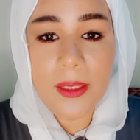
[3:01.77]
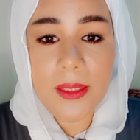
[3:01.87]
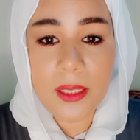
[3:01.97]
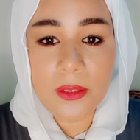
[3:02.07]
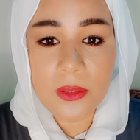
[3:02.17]

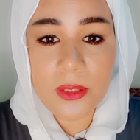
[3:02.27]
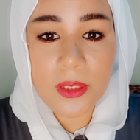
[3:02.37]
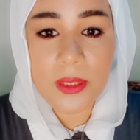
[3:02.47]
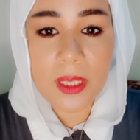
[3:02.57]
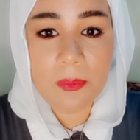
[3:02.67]
انت
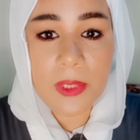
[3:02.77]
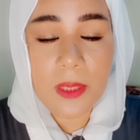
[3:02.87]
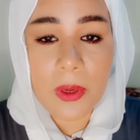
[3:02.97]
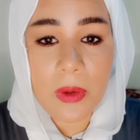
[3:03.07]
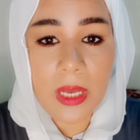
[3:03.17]
هتقدري تكملي
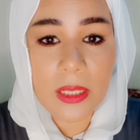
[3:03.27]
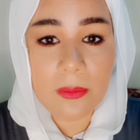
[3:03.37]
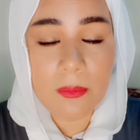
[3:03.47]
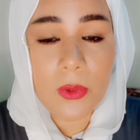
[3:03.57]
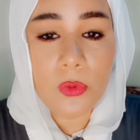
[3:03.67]
مع واحد
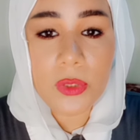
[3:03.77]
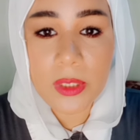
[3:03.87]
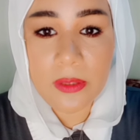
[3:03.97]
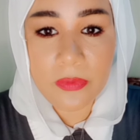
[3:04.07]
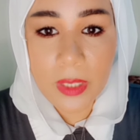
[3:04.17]
ملوش
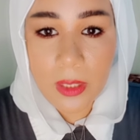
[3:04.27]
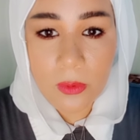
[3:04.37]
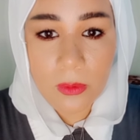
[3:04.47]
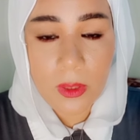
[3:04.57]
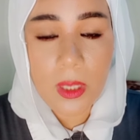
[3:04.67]
خير في
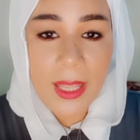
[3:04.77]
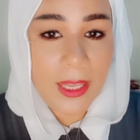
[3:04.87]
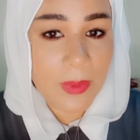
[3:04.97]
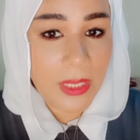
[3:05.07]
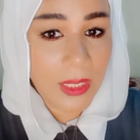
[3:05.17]
اهله
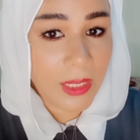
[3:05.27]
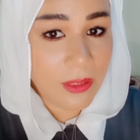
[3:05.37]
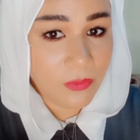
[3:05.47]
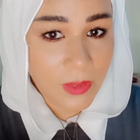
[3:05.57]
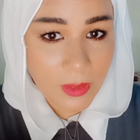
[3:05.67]
هيبقى ليه
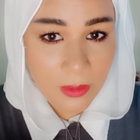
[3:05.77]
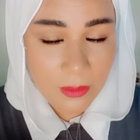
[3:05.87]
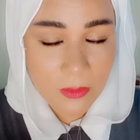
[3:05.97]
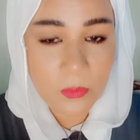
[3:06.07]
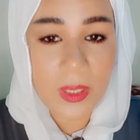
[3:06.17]
خير فيكي
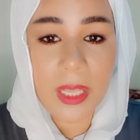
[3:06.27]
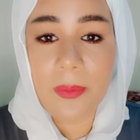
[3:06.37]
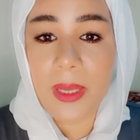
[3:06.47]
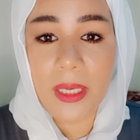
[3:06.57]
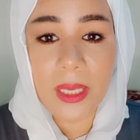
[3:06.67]
ولا
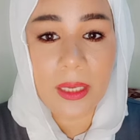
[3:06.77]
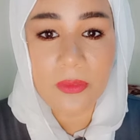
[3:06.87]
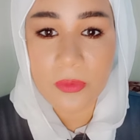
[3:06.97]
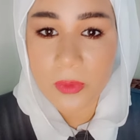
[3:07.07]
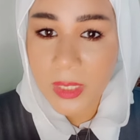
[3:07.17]
هيبقى ليه خير
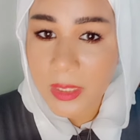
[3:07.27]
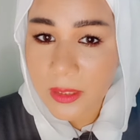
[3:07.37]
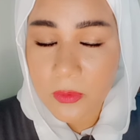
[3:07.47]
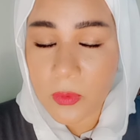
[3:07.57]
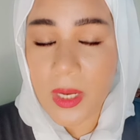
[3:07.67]
في
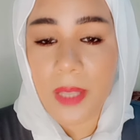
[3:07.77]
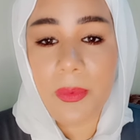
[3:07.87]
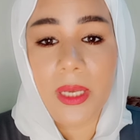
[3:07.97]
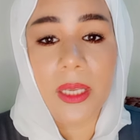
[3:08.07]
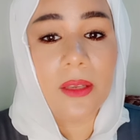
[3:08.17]
ولادك ولا
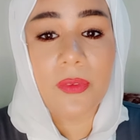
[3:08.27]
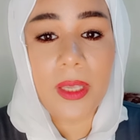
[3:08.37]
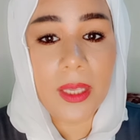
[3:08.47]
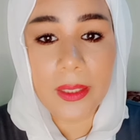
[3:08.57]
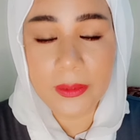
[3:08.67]
هيبقى ليه خير في
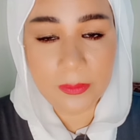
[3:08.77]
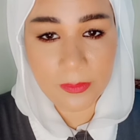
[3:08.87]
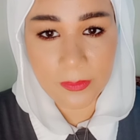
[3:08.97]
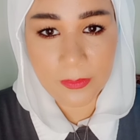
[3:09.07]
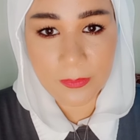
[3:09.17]
اي حد
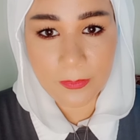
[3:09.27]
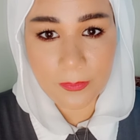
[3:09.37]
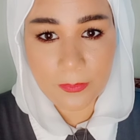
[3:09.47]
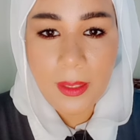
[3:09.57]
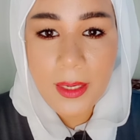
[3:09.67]

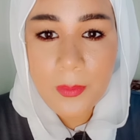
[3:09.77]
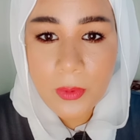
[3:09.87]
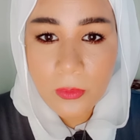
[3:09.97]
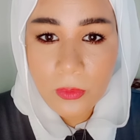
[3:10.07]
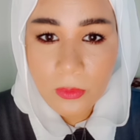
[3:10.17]
اللي انا
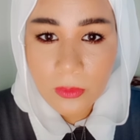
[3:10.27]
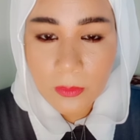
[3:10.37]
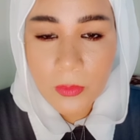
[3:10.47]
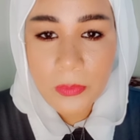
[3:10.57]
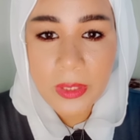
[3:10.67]
بقوله
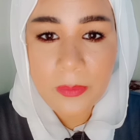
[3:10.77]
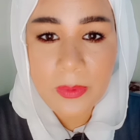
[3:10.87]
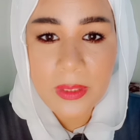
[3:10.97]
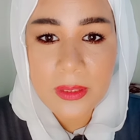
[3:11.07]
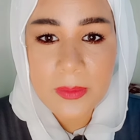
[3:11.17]
ممكن
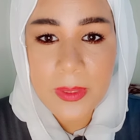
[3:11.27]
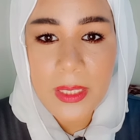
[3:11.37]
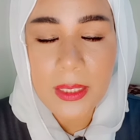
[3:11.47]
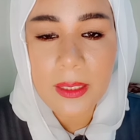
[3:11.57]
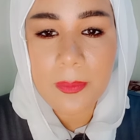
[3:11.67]
بالنسبه
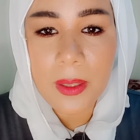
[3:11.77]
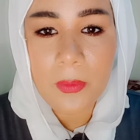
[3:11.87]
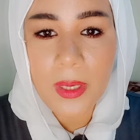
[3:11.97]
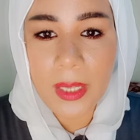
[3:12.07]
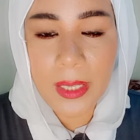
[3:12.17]
لك يبقى
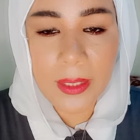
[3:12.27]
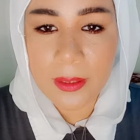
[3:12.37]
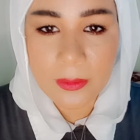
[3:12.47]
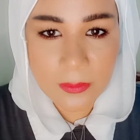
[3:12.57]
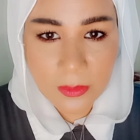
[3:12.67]
ولا
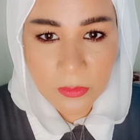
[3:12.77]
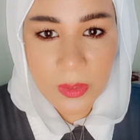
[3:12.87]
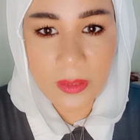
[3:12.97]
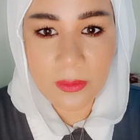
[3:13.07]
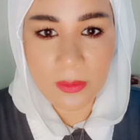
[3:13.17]
حاجه
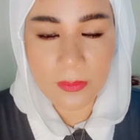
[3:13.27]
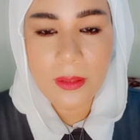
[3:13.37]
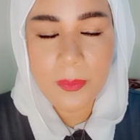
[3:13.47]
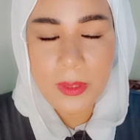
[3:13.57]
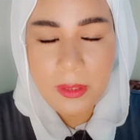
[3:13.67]
دلوقتي
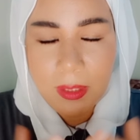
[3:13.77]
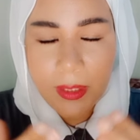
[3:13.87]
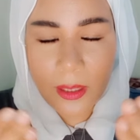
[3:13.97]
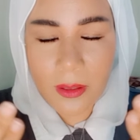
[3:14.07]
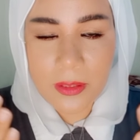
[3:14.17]
تبقي انت
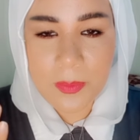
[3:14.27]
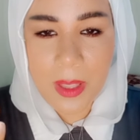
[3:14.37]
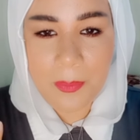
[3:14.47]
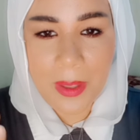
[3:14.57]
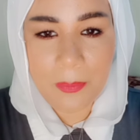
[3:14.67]
اللي خلاص
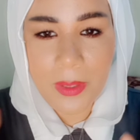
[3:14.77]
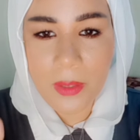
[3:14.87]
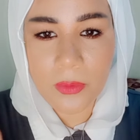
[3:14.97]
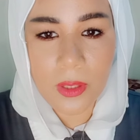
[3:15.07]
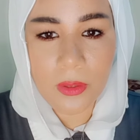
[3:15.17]
بقى
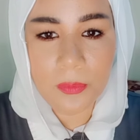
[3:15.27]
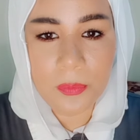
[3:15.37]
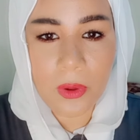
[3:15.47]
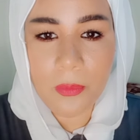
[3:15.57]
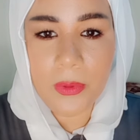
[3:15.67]
معميه وده
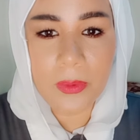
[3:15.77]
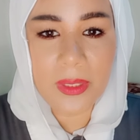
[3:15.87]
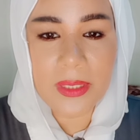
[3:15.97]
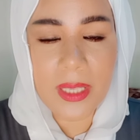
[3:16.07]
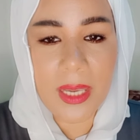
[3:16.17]
حب عمري
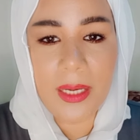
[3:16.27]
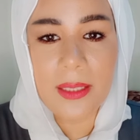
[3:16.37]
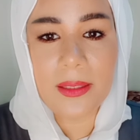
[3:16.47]
وانا استحاله